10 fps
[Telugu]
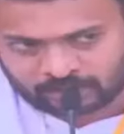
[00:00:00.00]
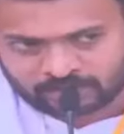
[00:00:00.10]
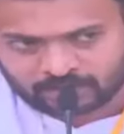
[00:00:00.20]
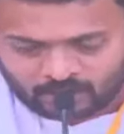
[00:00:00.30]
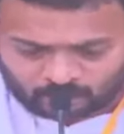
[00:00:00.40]
ఉన్నారు
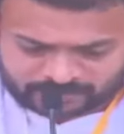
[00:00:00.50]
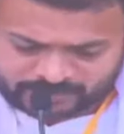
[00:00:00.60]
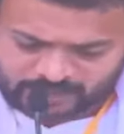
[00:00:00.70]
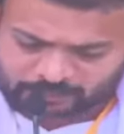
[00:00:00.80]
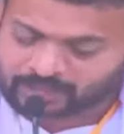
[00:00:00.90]

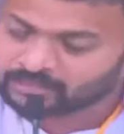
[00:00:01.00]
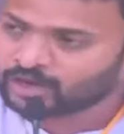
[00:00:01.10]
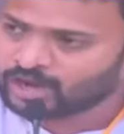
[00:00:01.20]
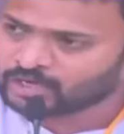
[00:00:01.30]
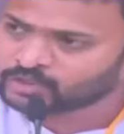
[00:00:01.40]
ఒకసారి మీ
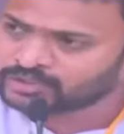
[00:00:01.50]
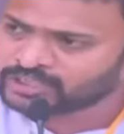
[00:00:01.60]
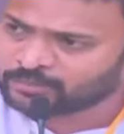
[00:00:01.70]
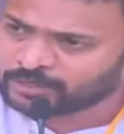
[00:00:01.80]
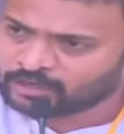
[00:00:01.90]
అందరూ ఆలోచన
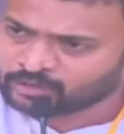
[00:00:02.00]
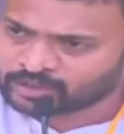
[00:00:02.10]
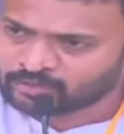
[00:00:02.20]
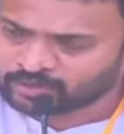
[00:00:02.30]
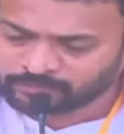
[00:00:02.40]
చేయమని
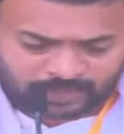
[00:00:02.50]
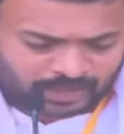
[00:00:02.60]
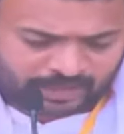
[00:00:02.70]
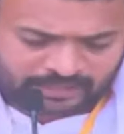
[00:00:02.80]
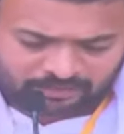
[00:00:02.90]
అడుగుతా ఉన్నాం
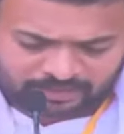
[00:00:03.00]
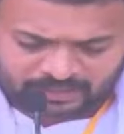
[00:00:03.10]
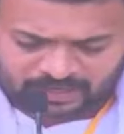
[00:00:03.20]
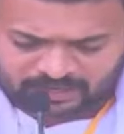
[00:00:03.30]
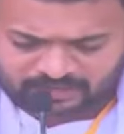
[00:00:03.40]

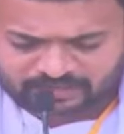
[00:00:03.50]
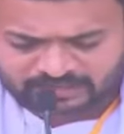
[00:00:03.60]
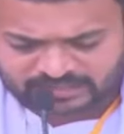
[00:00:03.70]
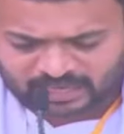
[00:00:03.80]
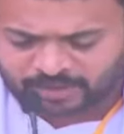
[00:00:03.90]
అదేవిధంగా
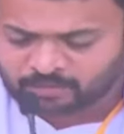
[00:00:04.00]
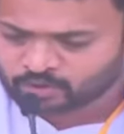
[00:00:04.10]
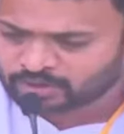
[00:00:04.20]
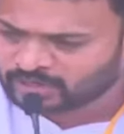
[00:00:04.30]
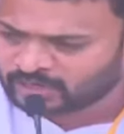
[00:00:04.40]
ఈ
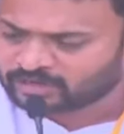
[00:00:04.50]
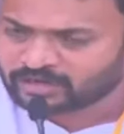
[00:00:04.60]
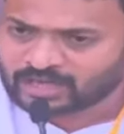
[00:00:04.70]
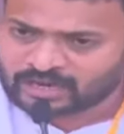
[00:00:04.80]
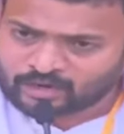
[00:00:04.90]
సభాముఖంగా
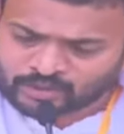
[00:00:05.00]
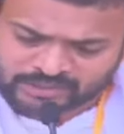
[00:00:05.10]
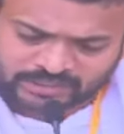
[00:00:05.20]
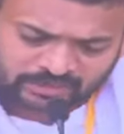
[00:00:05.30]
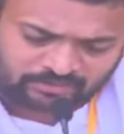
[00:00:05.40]
నారా
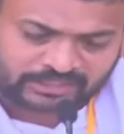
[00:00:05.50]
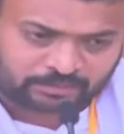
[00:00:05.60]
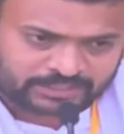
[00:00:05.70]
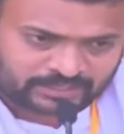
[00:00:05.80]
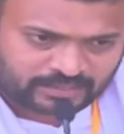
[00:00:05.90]
లోకేష్ గారికి
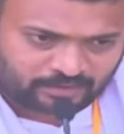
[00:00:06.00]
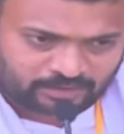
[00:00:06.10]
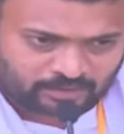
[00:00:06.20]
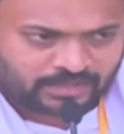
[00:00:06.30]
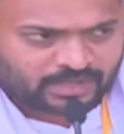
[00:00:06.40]
విజ్ఞప్తి చేస్తా
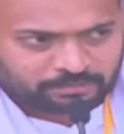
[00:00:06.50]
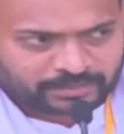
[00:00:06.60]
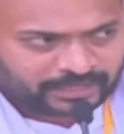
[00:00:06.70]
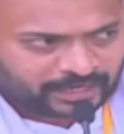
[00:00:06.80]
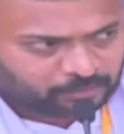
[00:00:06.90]
ఉన్నాం
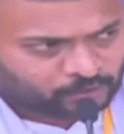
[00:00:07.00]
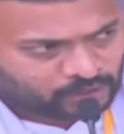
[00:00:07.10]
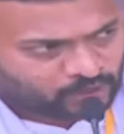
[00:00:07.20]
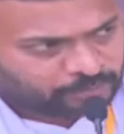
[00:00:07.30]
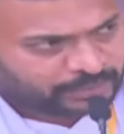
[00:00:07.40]
మీ రెడ్ బుక్
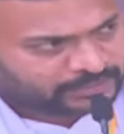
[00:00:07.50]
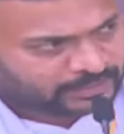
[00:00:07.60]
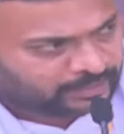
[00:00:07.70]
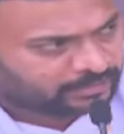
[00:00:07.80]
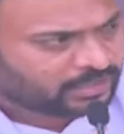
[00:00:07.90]
లో ఒక
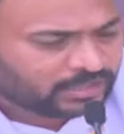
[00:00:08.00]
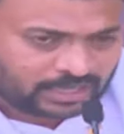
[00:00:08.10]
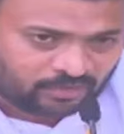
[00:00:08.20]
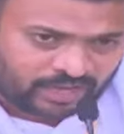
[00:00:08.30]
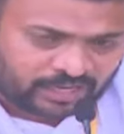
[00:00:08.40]
పేజీ
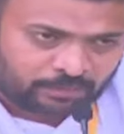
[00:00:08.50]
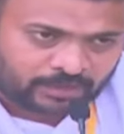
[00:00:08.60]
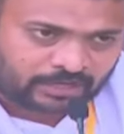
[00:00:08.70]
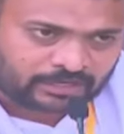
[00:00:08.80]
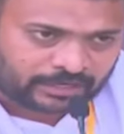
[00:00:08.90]
ఈ
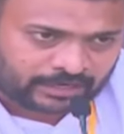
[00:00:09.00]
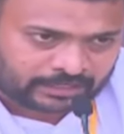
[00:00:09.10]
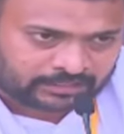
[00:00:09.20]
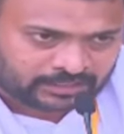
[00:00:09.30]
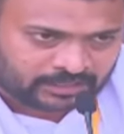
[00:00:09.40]
వైకాపా నాయకులు
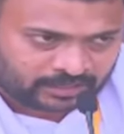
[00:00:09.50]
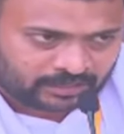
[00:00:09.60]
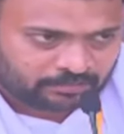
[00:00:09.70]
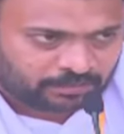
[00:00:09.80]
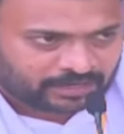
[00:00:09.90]
కేటాయించండి
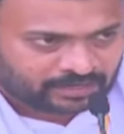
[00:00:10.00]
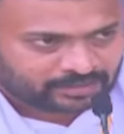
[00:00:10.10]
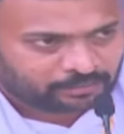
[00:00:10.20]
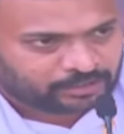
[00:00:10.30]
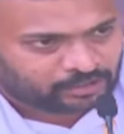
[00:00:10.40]
మా
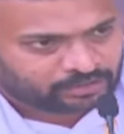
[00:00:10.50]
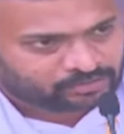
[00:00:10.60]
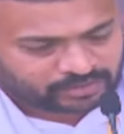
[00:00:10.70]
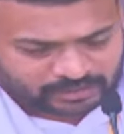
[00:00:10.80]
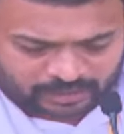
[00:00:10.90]
నర్సంపేట
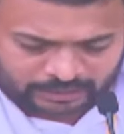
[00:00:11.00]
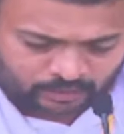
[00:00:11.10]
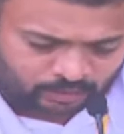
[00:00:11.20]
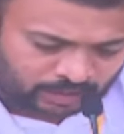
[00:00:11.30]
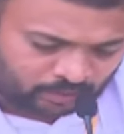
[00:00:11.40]
నియోజకవర్గ
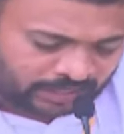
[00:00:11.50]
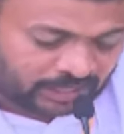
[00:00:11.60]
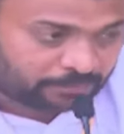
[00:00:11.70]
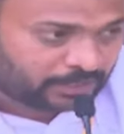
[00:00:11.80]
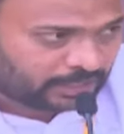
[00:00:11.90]
నాయకులు ఉన్నారు
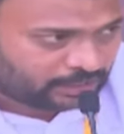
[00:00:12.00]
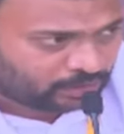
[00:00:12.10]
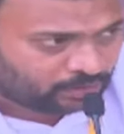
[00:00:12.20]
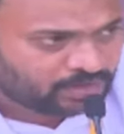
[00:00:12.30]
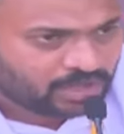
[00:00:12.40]
వైకాపా
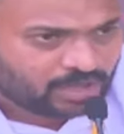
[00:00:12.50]
నాయకులు